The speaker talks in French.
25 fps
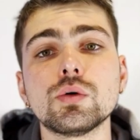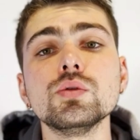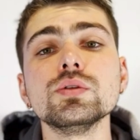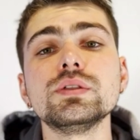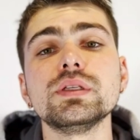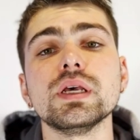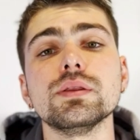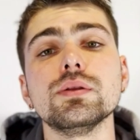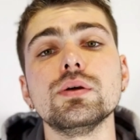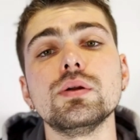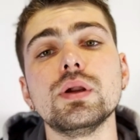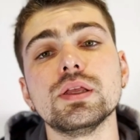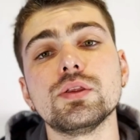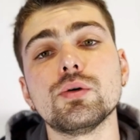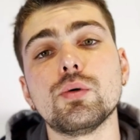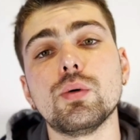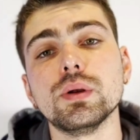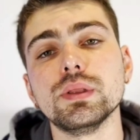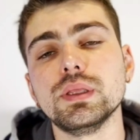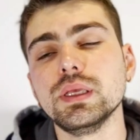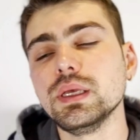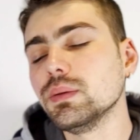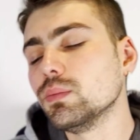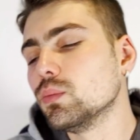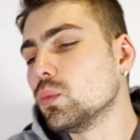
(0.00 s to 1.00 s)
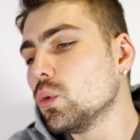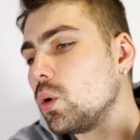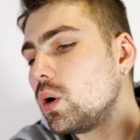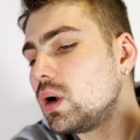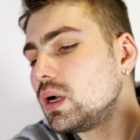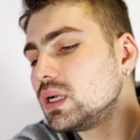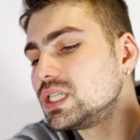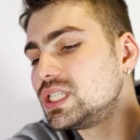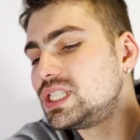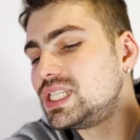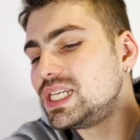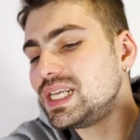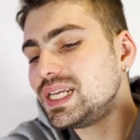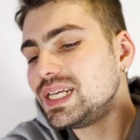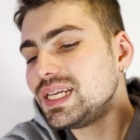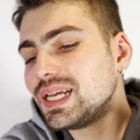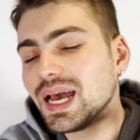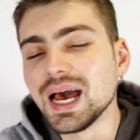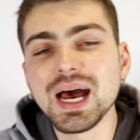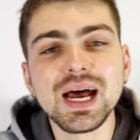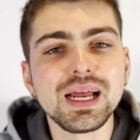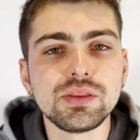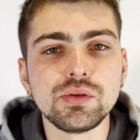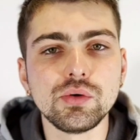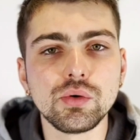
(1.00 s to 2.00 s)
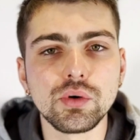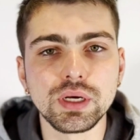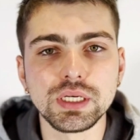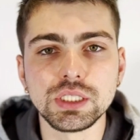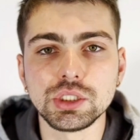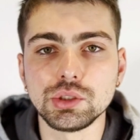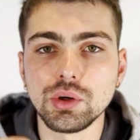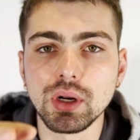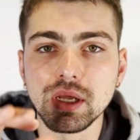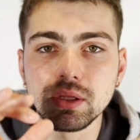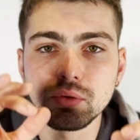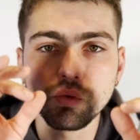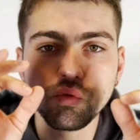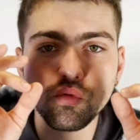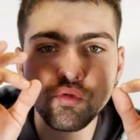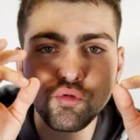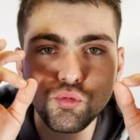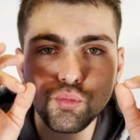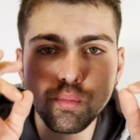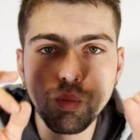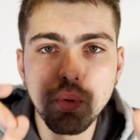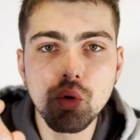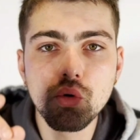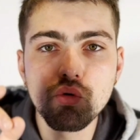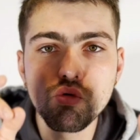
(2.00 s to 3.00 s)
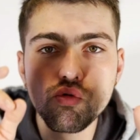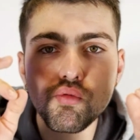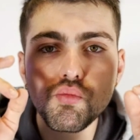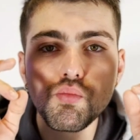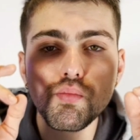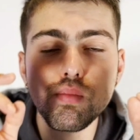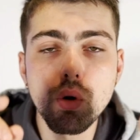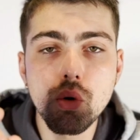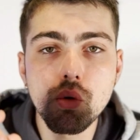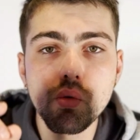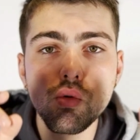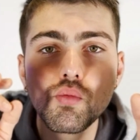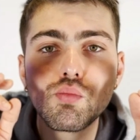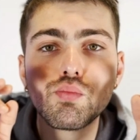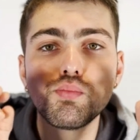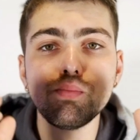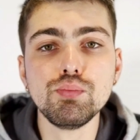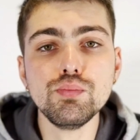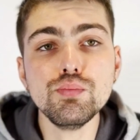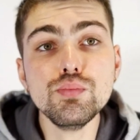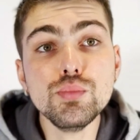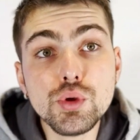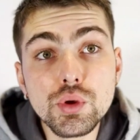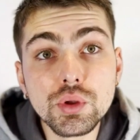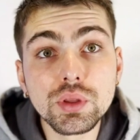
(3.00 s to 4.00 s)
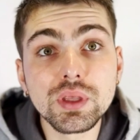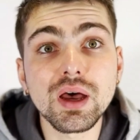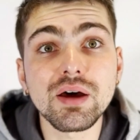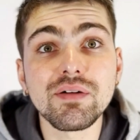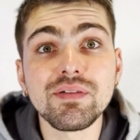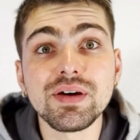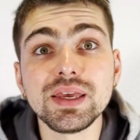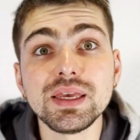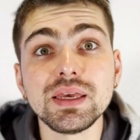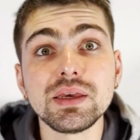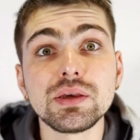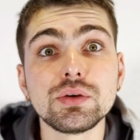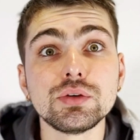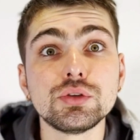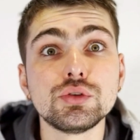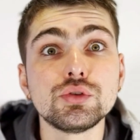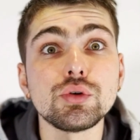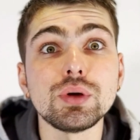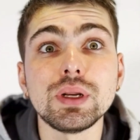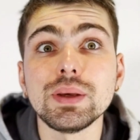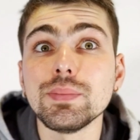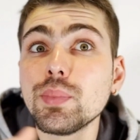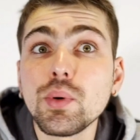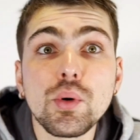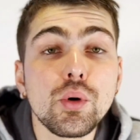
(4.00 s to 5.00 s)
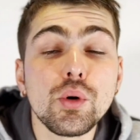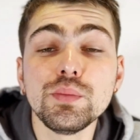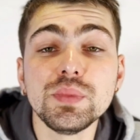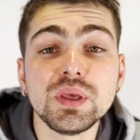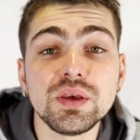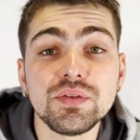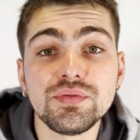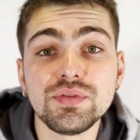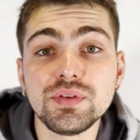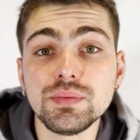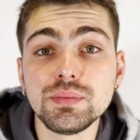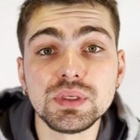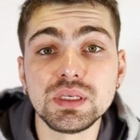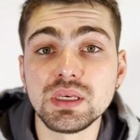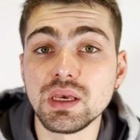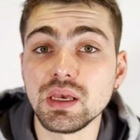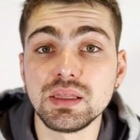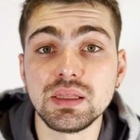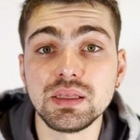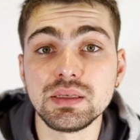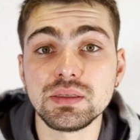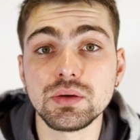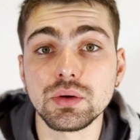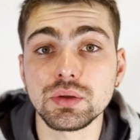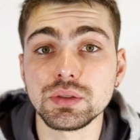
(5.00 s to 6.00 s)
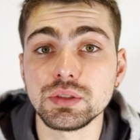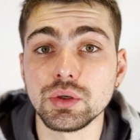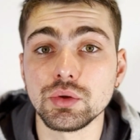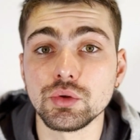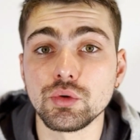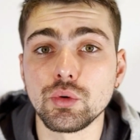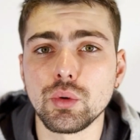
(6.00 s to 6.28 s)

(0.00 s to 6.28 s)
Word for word: Concernant la 3D, moi, j'ai adoré. Je la trouve beaucoup, beaucoup mieux travaillée que sur les premiers films qui a été sortis en